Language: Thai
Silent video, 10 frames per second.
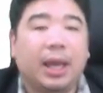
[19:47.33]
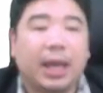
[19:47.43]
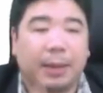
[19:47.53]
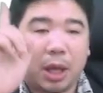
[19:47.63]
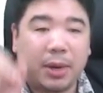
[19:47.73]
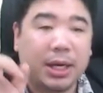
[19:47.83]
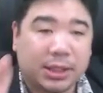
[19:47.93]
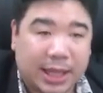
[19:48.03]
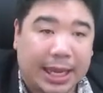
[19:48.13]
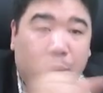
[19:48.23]
คำตอบก็คือ
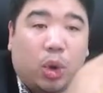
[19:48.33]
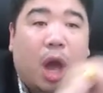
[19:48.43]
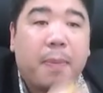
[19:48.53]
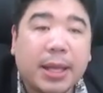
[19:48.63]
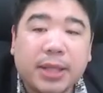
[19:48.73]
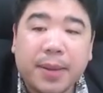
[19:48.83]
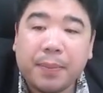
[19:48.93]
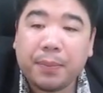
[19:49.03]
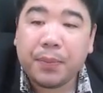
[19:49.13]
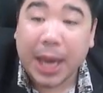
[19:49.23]
4คูณ
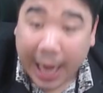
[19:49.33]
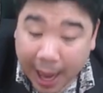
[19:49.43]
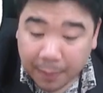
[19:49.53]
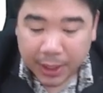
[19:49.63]
180นะครับ